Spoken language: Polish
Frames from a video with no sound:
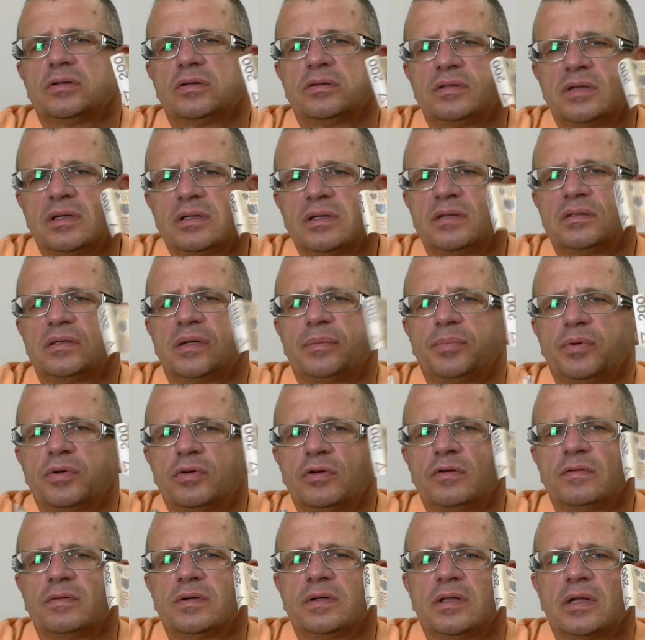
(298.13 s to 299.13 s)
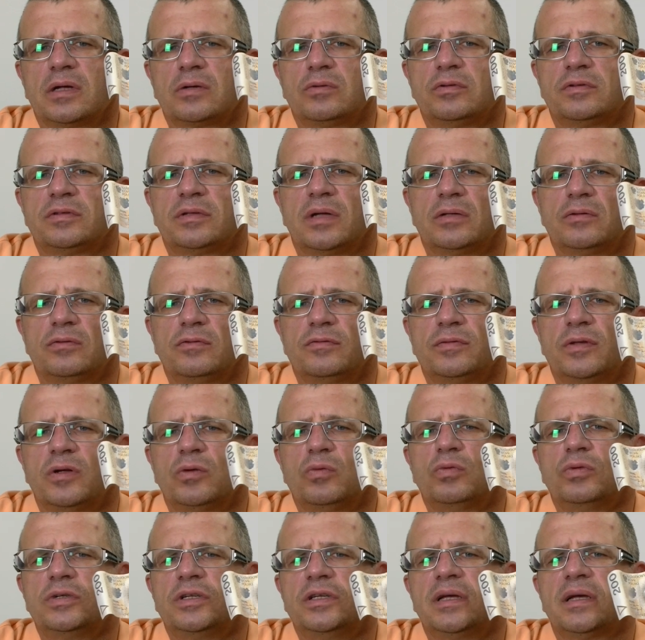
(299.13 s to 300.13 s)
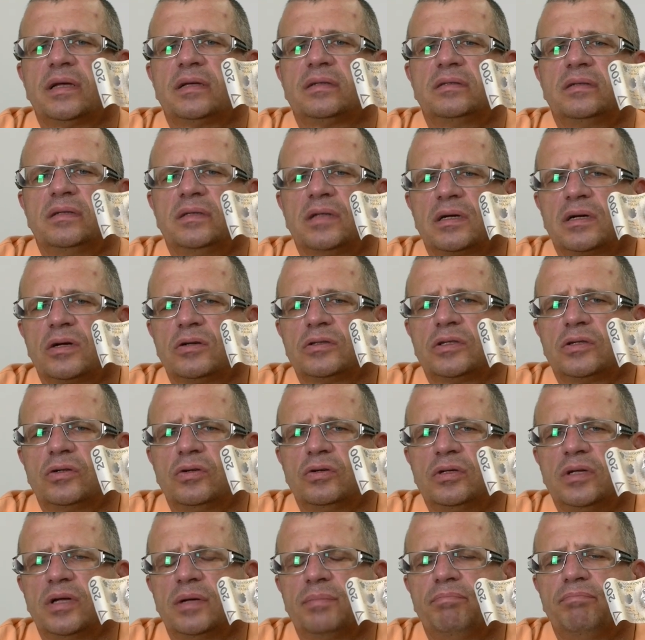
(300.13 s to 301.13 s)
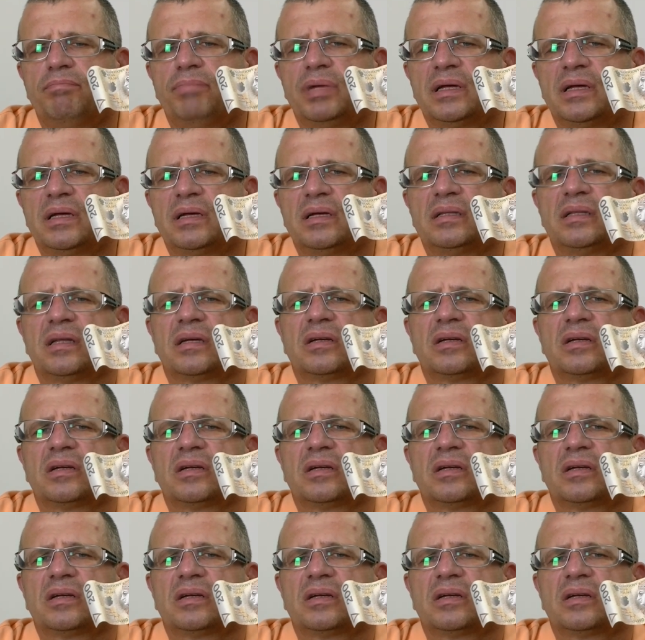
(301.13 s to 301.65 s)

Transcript: to cena zaporowa dla kursantów nauki jazdy na kategorię B,